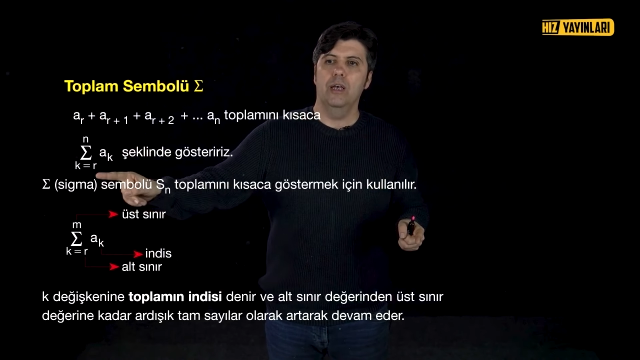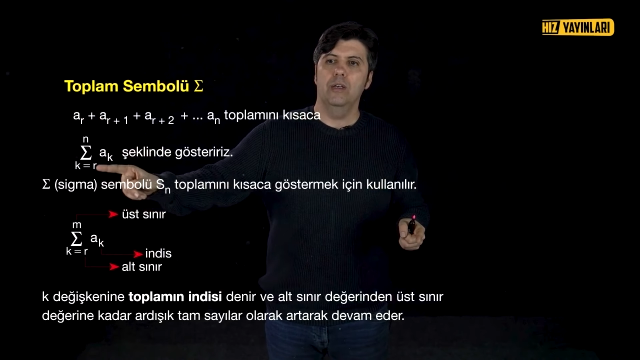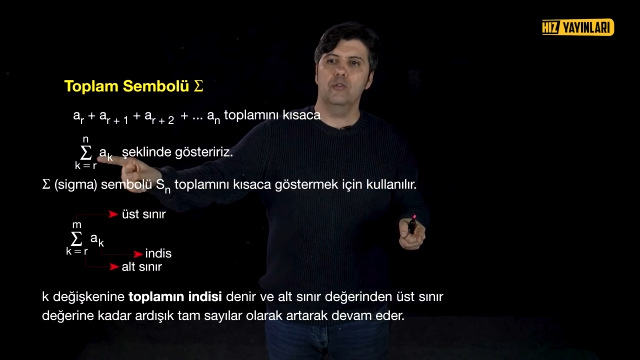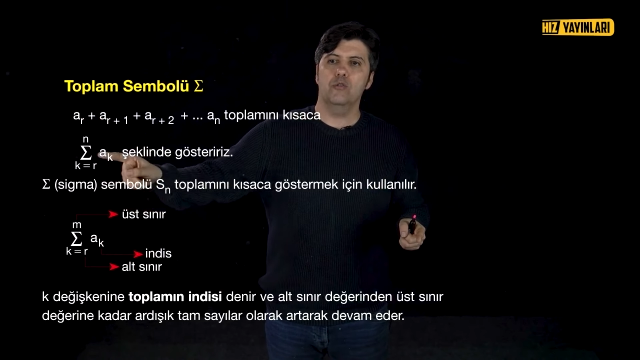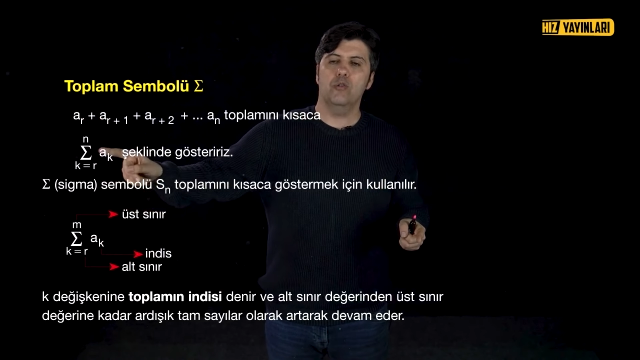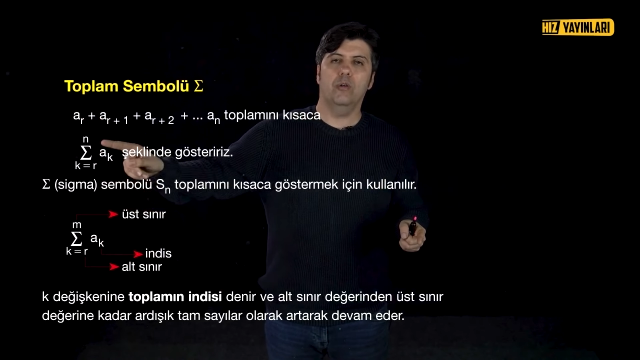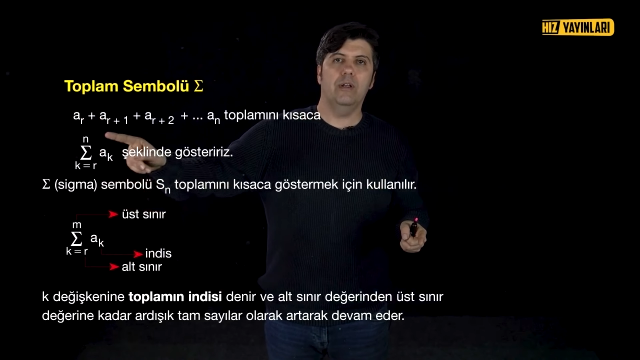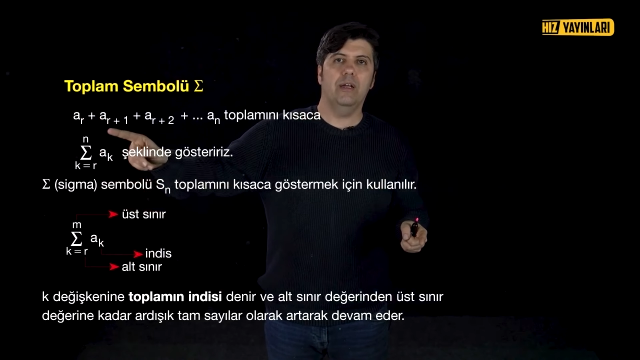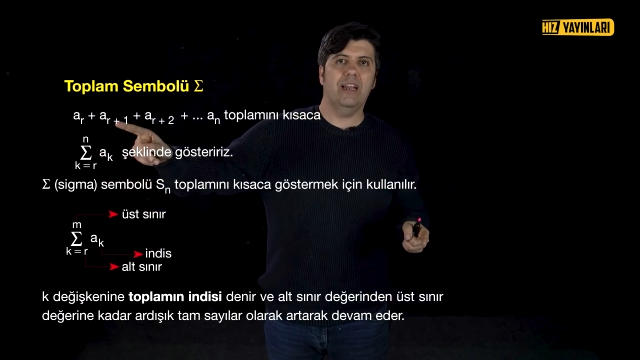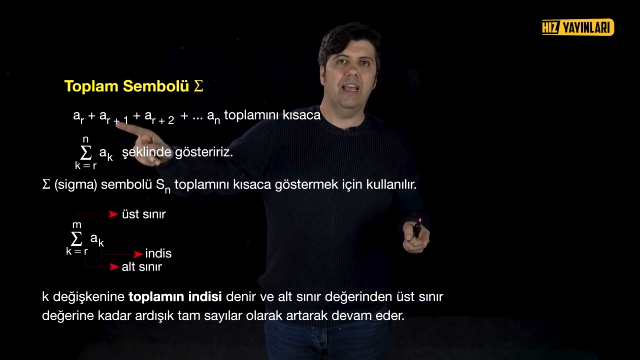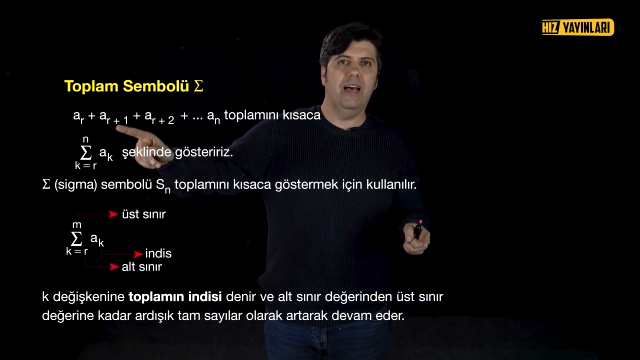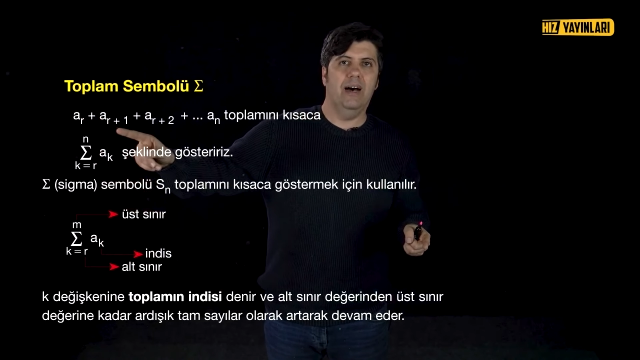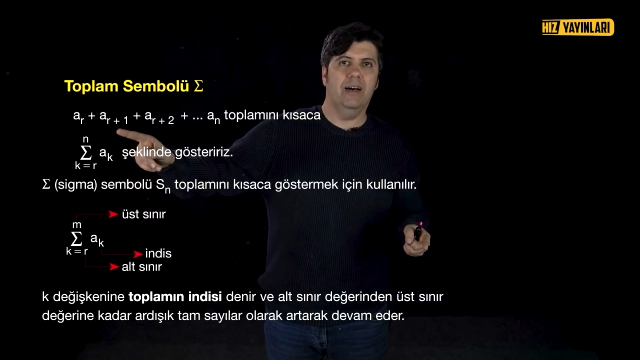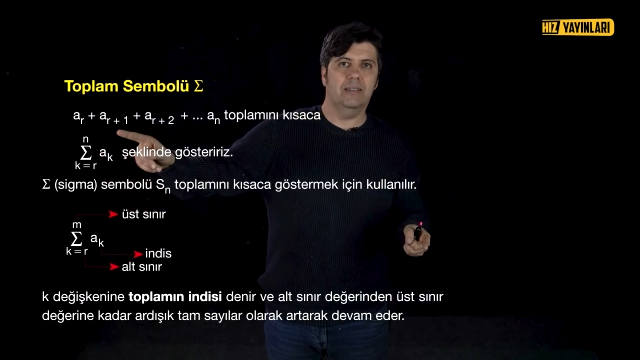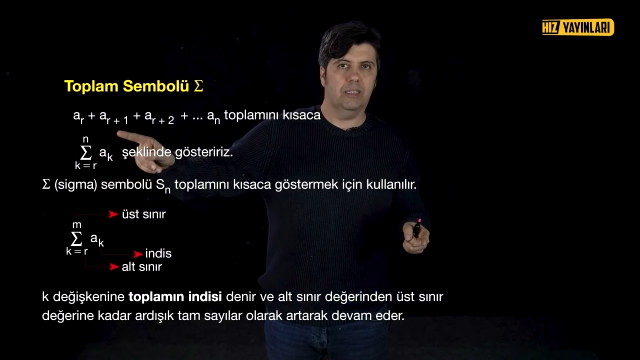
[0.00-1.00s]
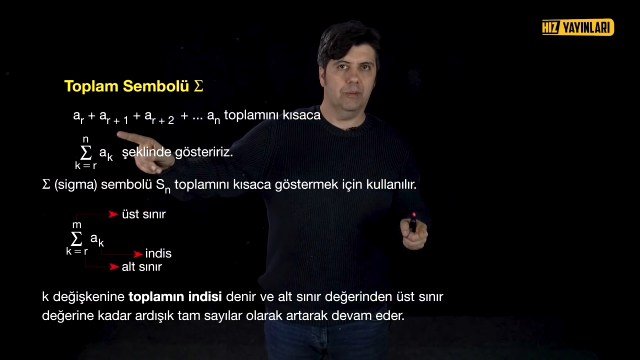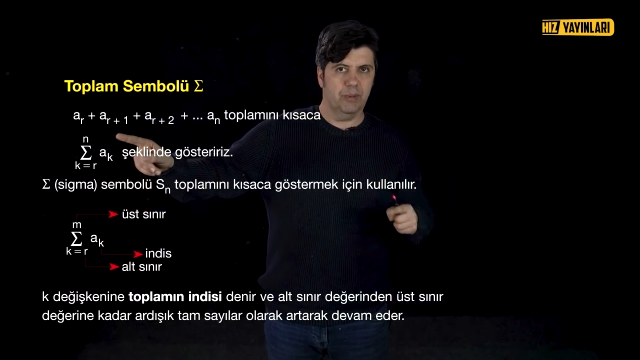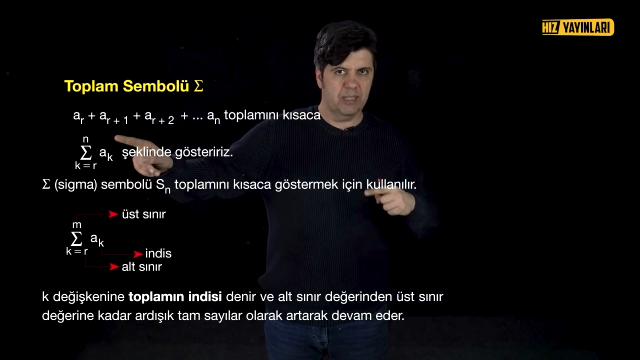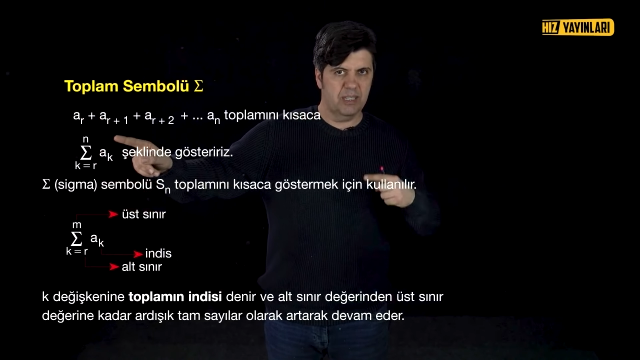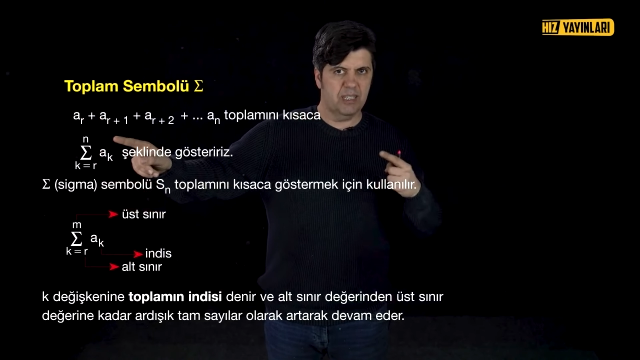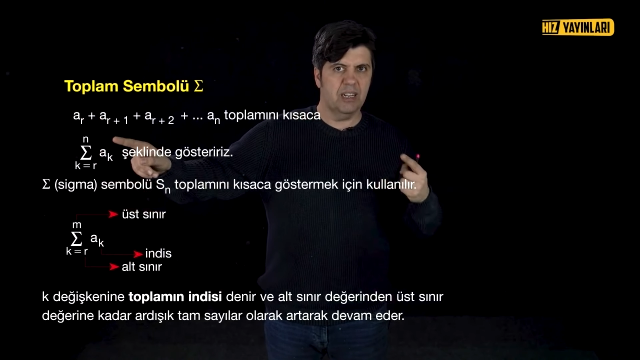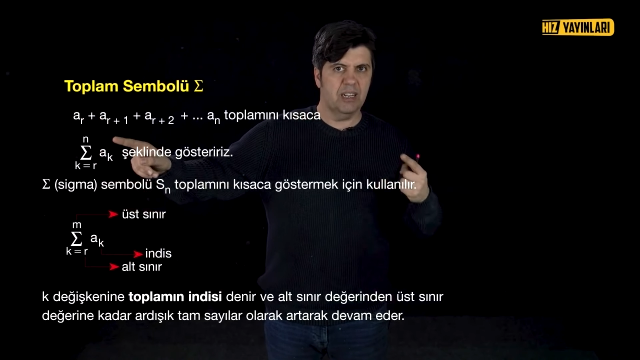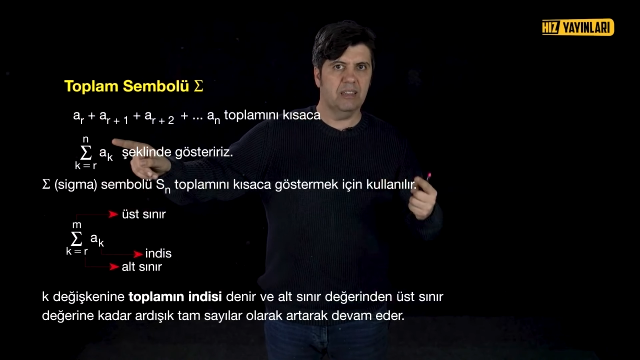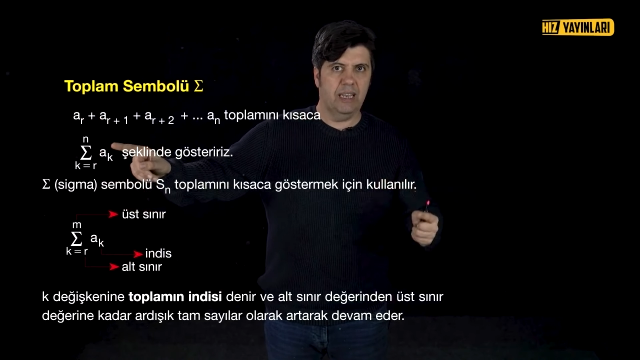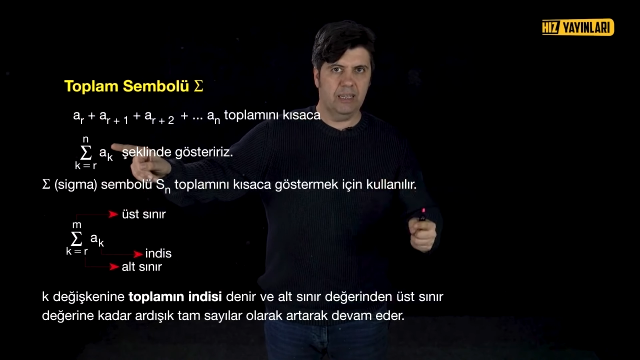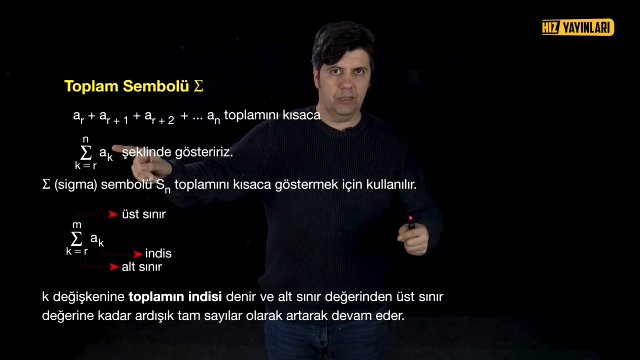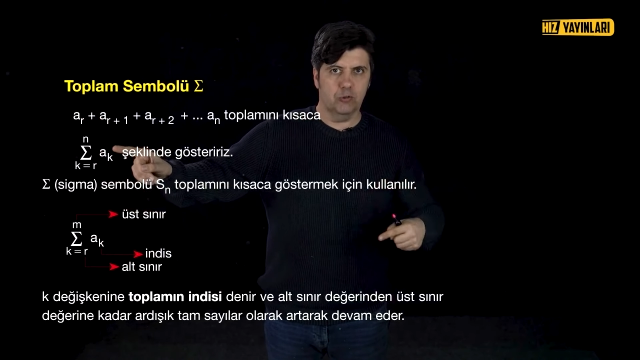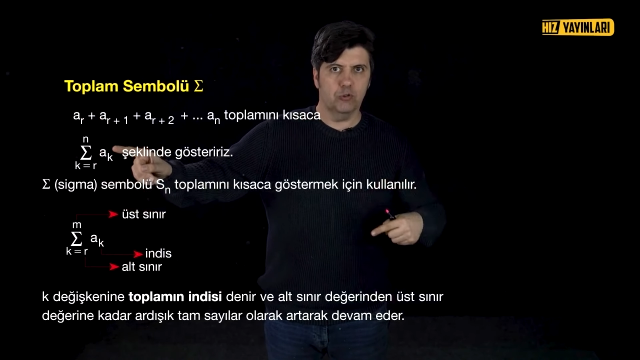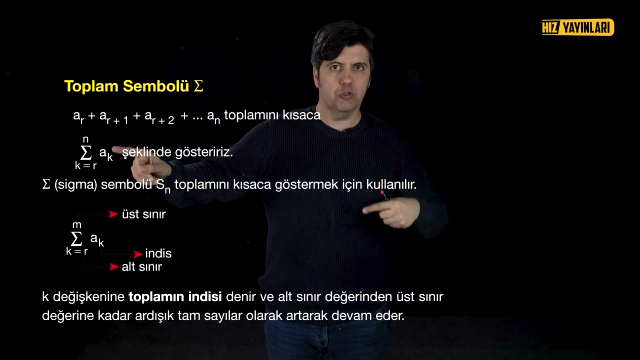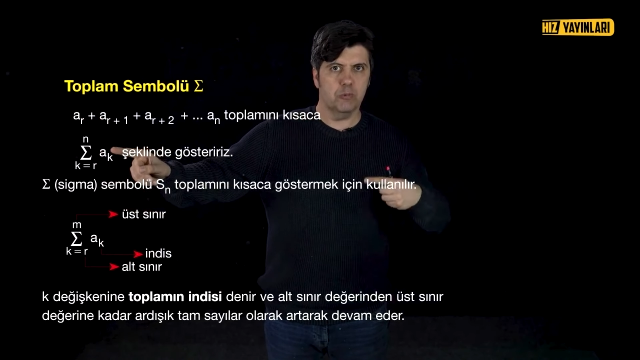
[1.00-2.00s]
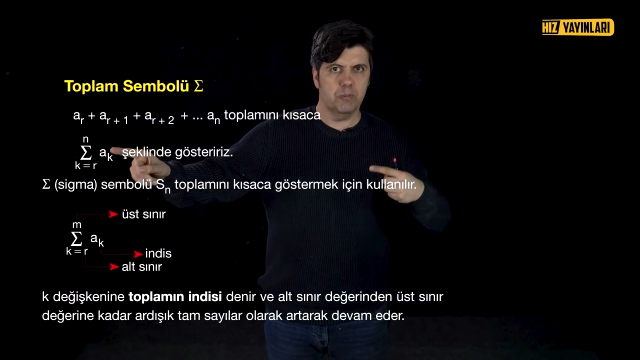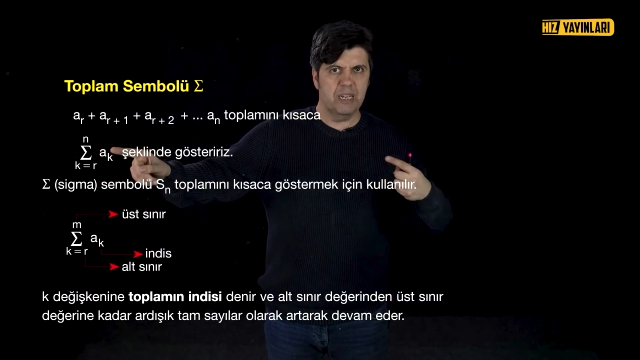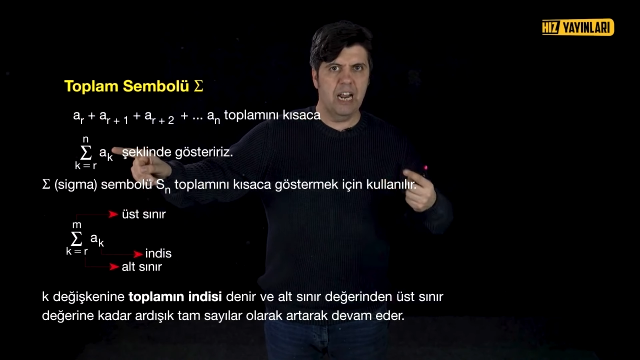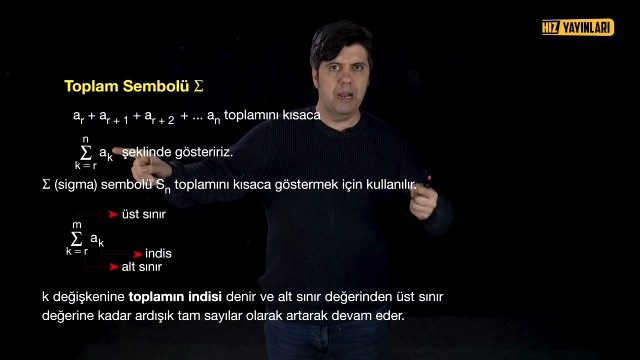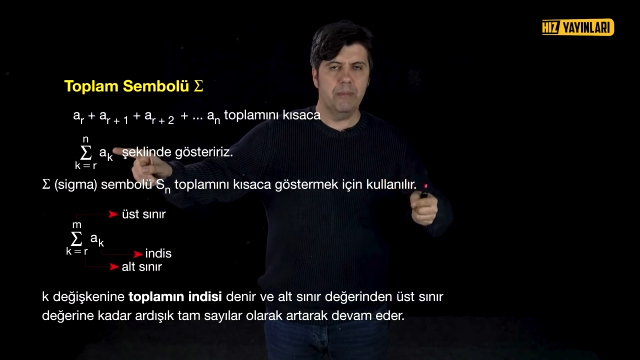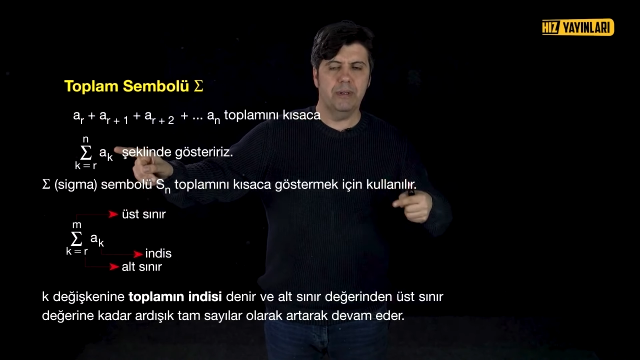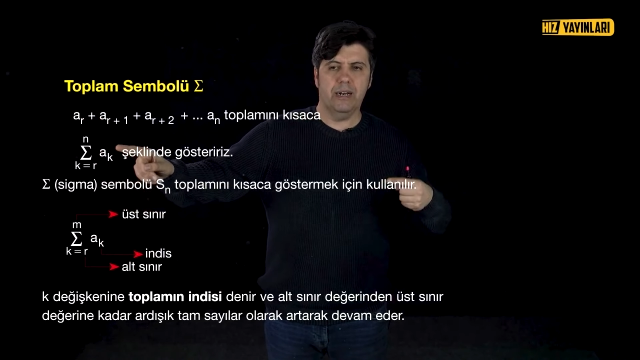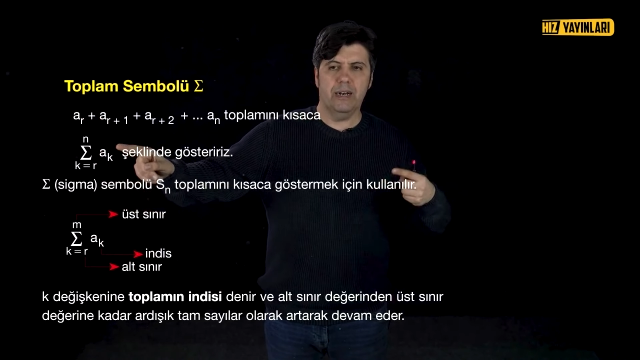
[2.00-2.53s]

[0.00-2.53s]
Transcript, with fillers: Sonra R artı bir sıradan gidiyoruz. Birer birer